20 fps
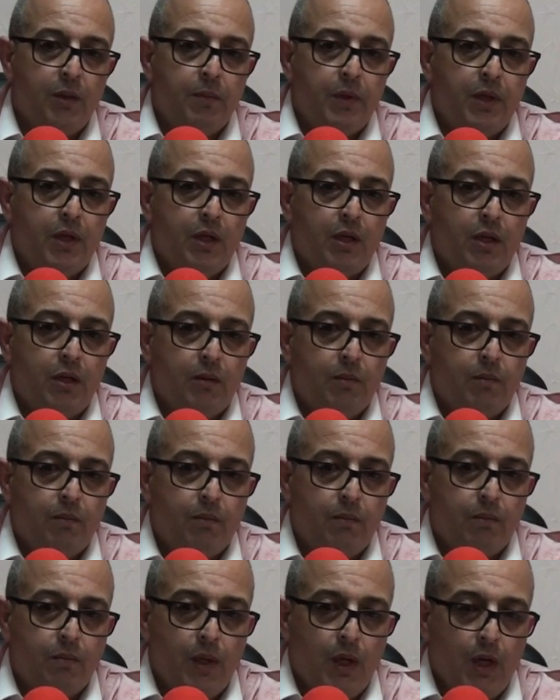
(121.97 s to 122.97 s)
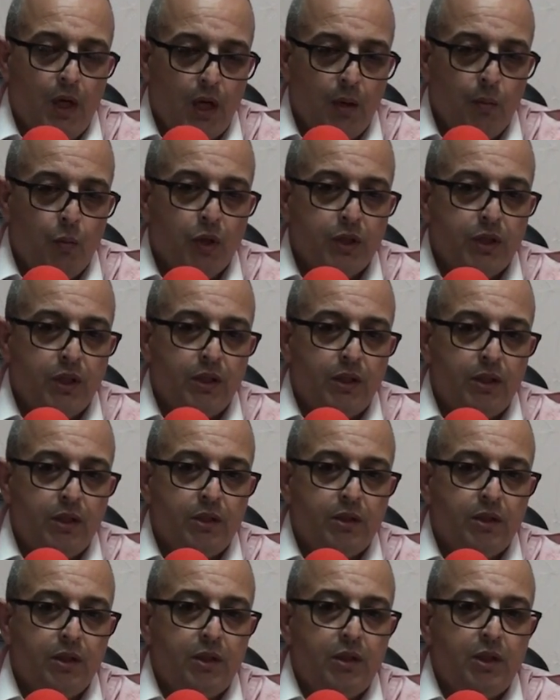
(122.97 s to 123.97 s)
من آه، المواطن
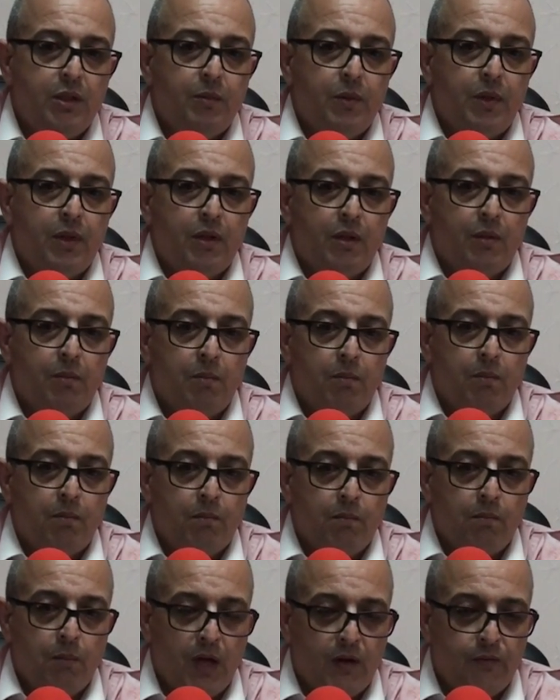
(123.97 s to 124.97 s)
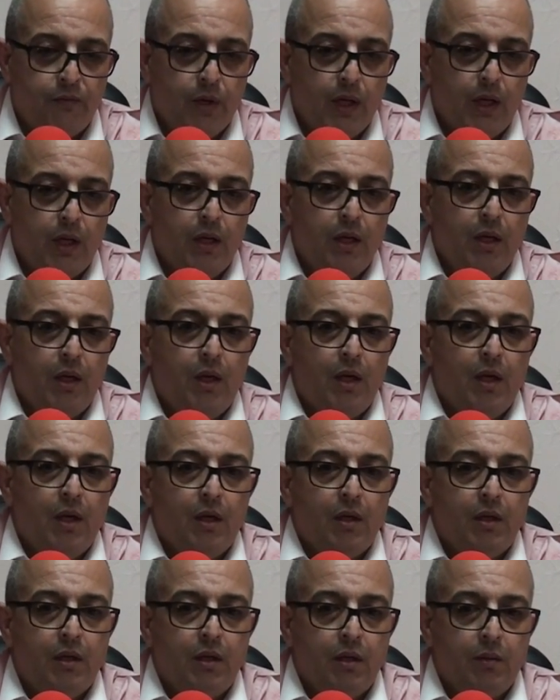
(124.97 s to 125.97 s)
التيزنيتي من آه، مرفق
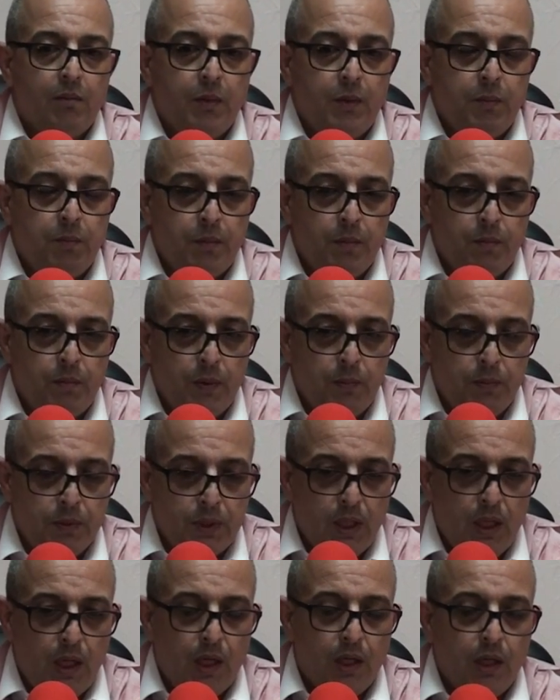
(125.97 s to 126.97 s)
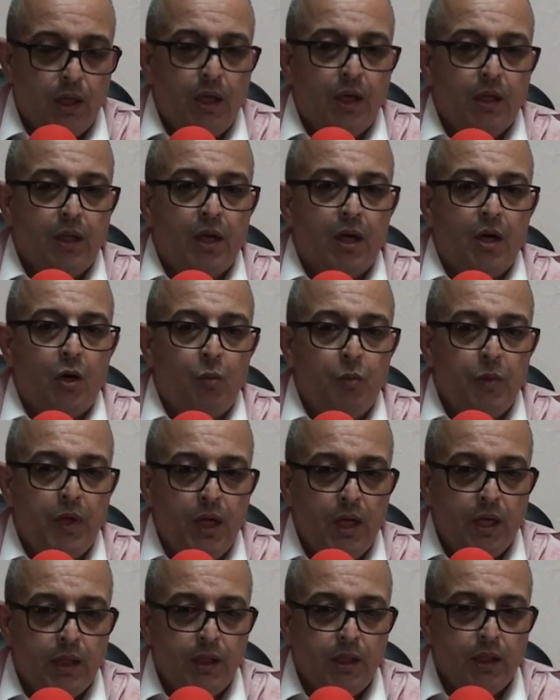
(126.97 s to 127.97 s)
من من مساحه خضراء ومن
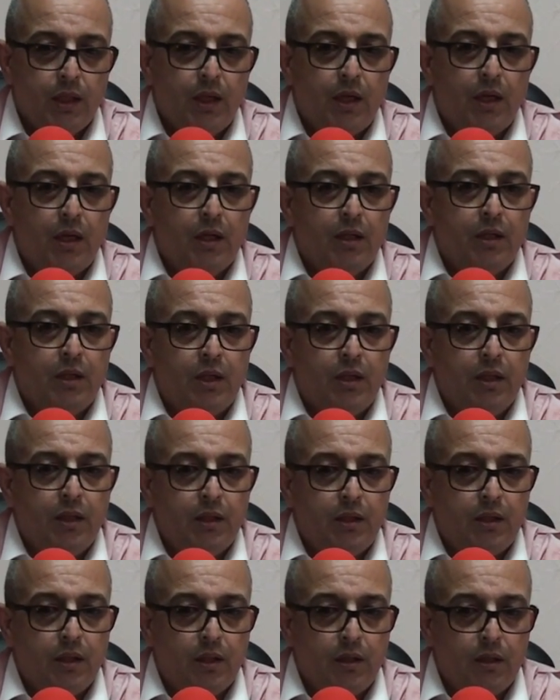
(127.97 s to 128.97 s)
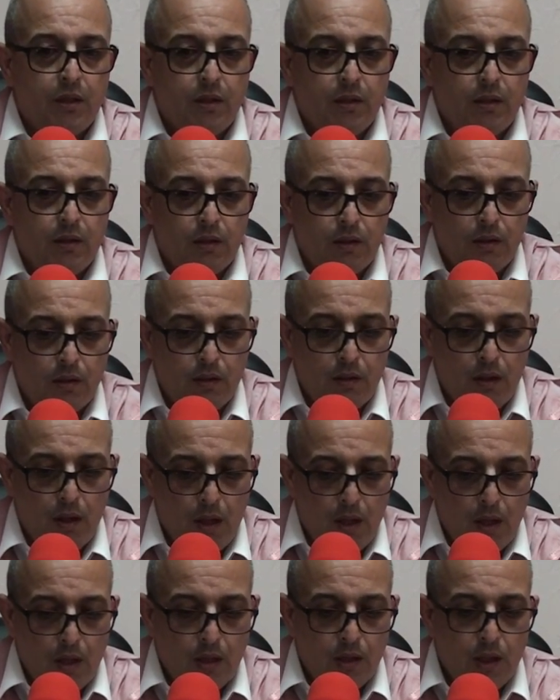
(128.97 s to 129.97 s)
حديقه يعني
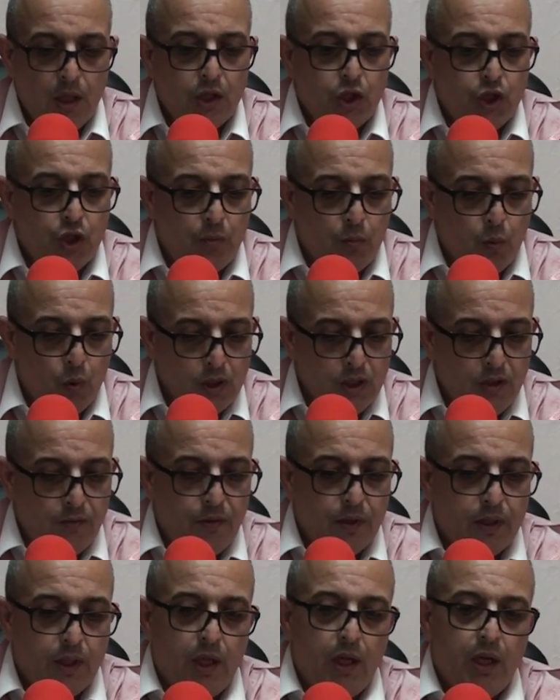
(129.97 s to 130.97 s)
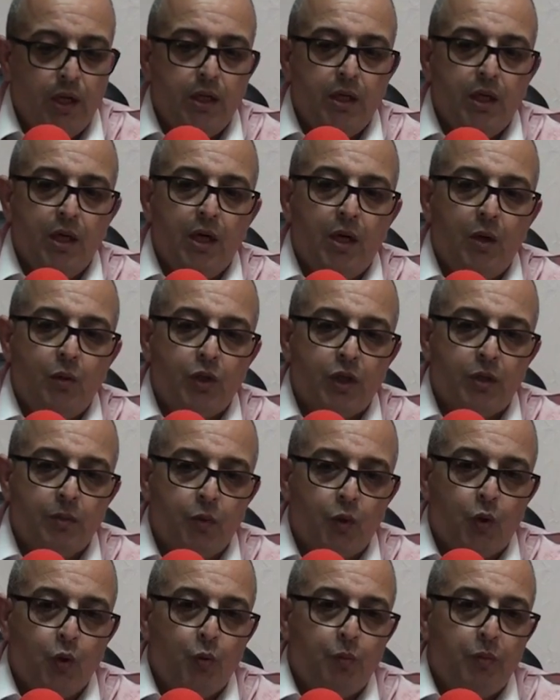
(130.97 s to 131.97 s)
ذات مواصفات عاليه
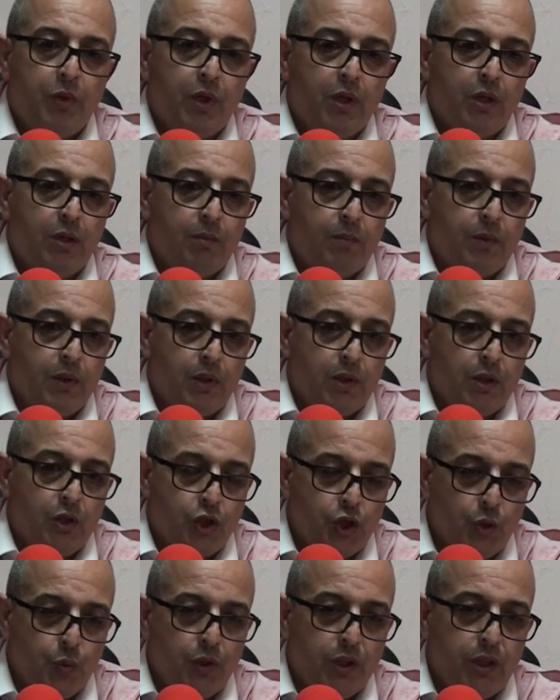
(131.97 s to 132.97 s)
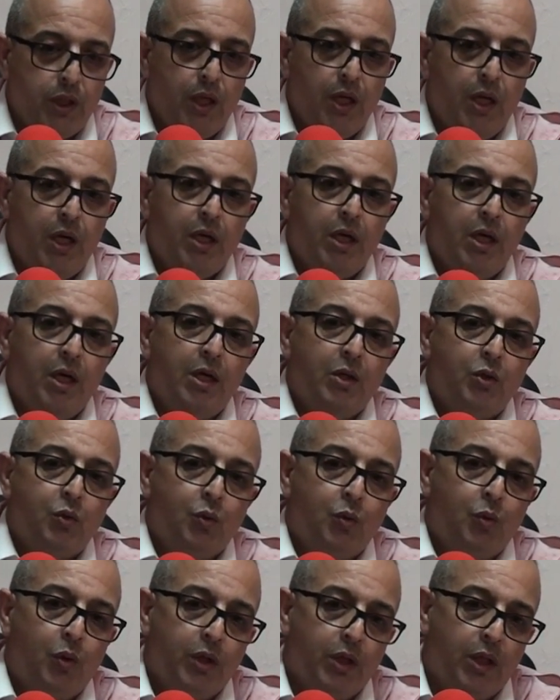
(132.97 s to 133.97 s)
وتتمكنوا من من الجوده ديال الحياه
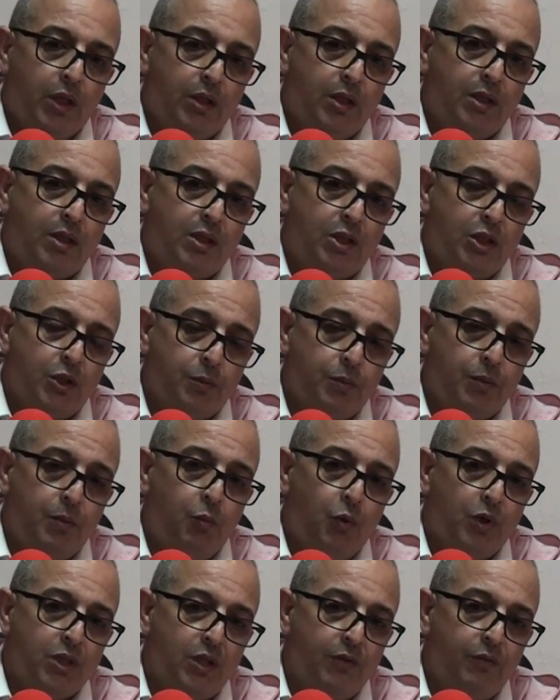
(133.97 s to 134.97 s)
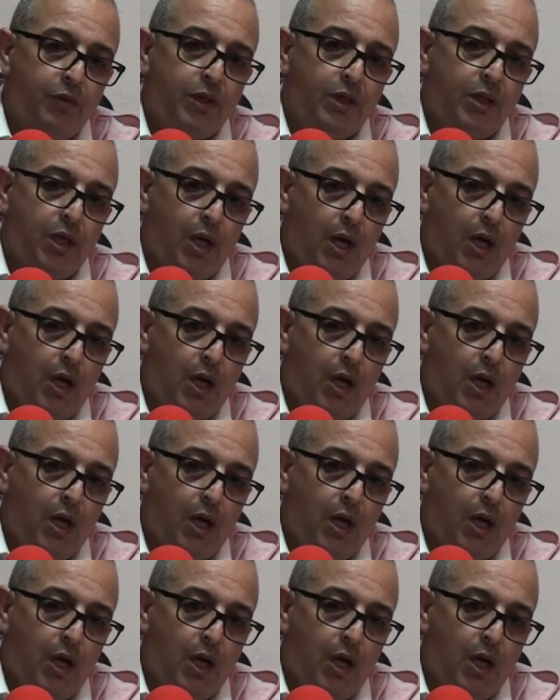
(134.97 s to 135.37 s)
وايضا تستجب للمواصفات